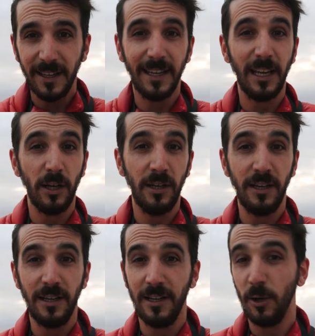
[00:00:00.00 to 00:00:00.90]
y que
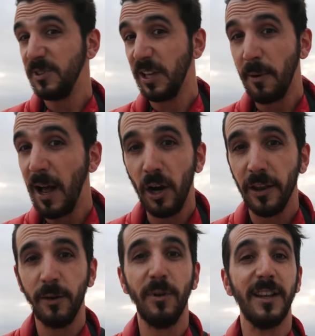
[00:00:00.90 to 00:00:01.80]
el
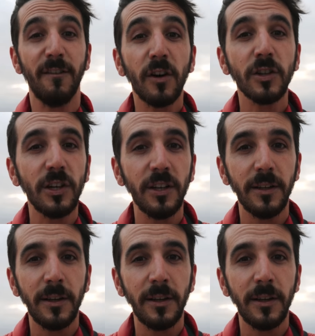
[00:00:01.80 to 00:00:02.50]
observador de nuestra foto